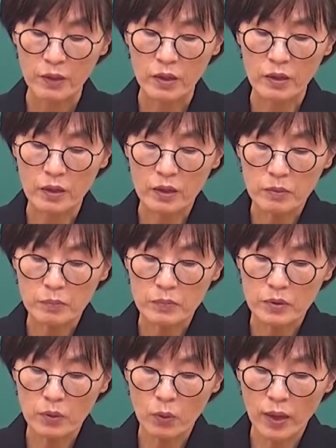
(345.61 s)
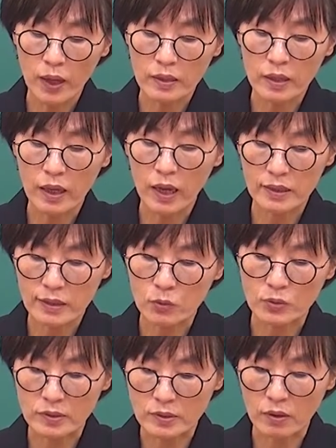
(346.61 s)
응급의료행위
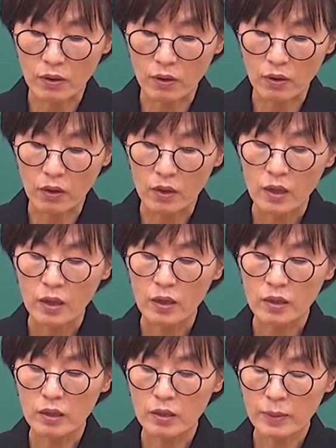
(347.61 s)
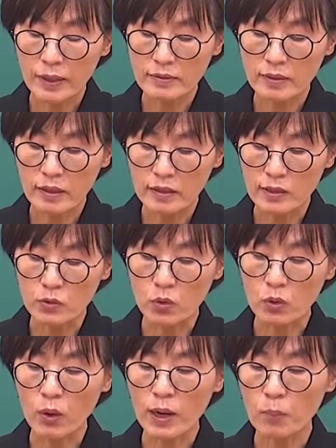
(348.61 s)
하나로서 응급환자의
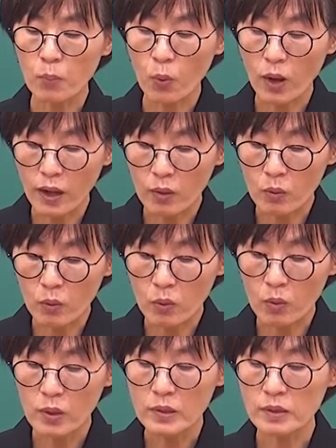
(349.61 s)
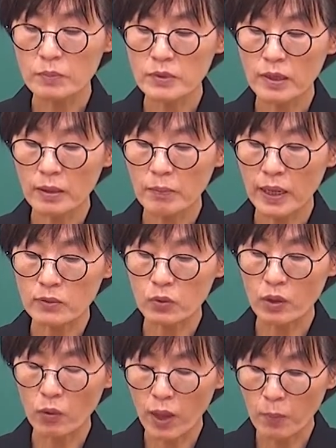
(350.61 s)
기도를 확보하고
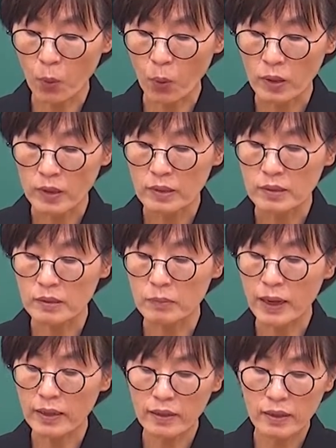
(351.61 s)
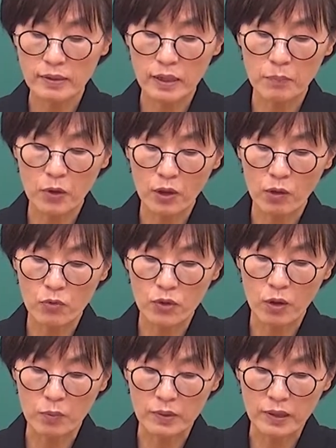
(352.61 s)
심장박동의 회복, 그 밖의 생명의
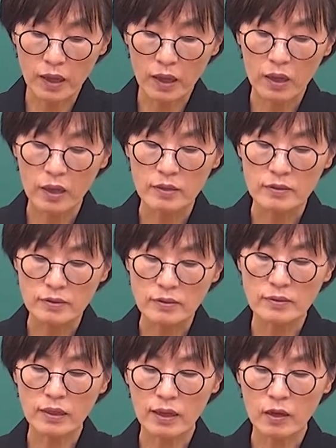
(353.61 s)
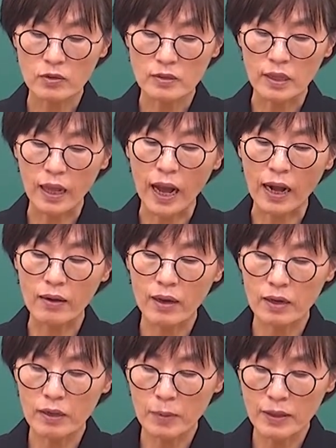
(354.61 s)
위협이나 증상의 현장
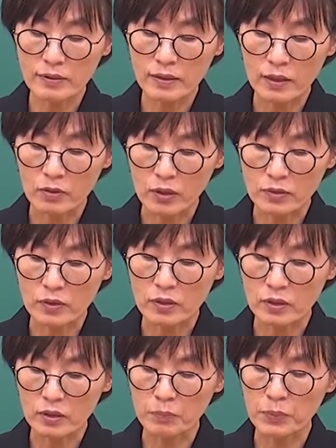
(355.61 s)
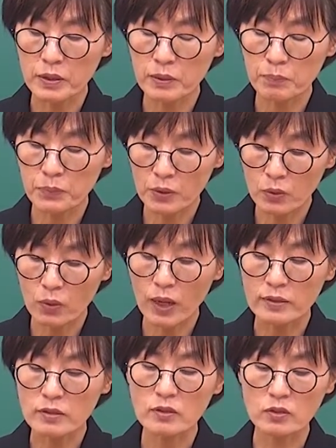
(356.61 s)
악화를 방지하기 위해서 긴급 필요로
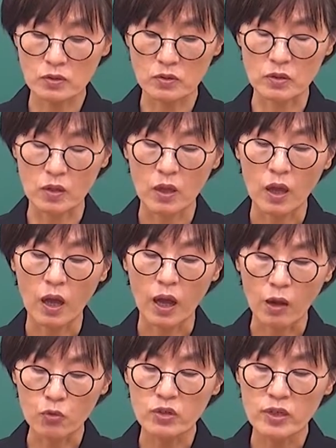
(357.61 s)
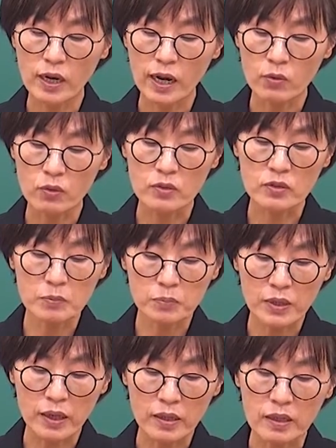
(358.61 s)
하는 처치. 아, 우리가 알고 있는
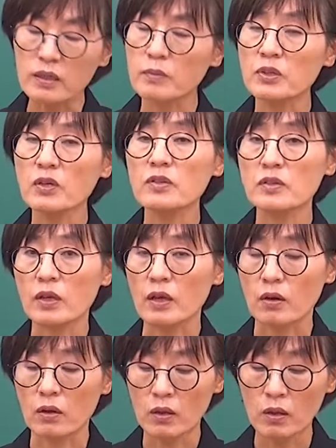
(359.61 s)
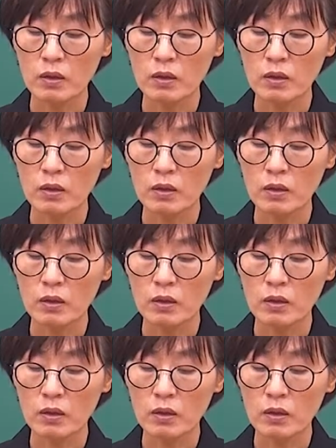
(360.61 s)
CPR이 응급처치예요.